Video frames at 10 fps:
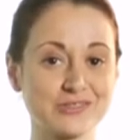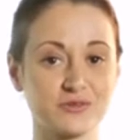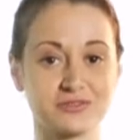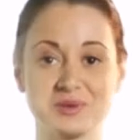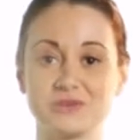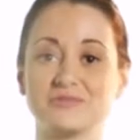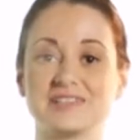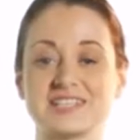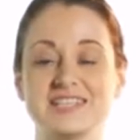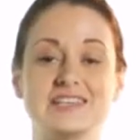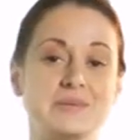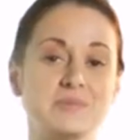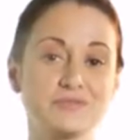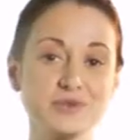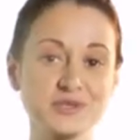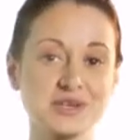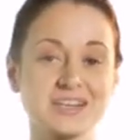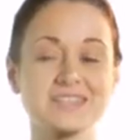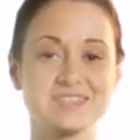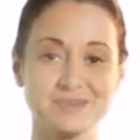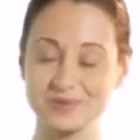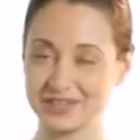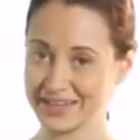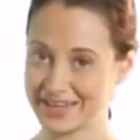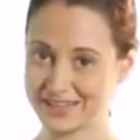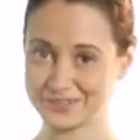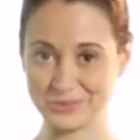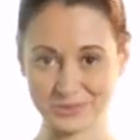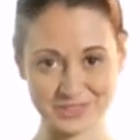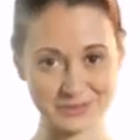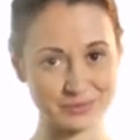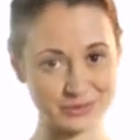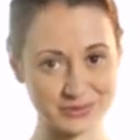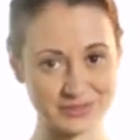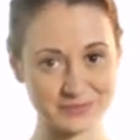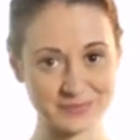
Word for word: новыми увлажнителями воздуха Timberg Air Doctor Plus.